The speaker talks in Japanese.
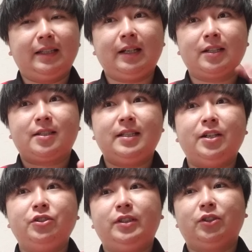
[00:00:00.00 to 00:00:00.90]
だから繋
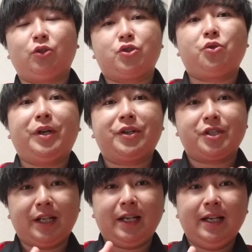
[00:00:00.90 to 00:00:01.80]
ぐっていうところを省略し
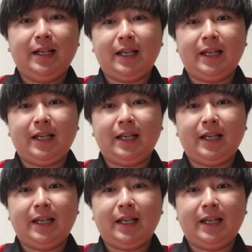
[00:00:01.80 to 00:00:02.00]
てね、